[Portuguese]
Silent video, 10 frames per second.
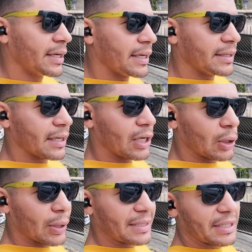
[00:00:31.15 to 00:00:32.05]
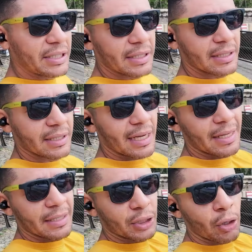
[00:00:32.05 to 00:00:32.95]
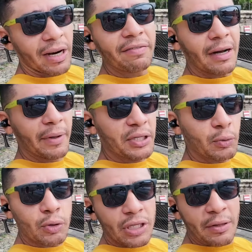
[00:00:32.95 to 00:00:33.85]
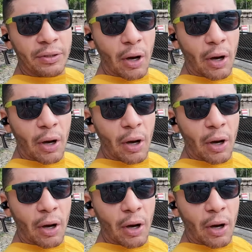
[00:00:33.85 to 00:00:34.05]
Então a gente está geograficamente no centro da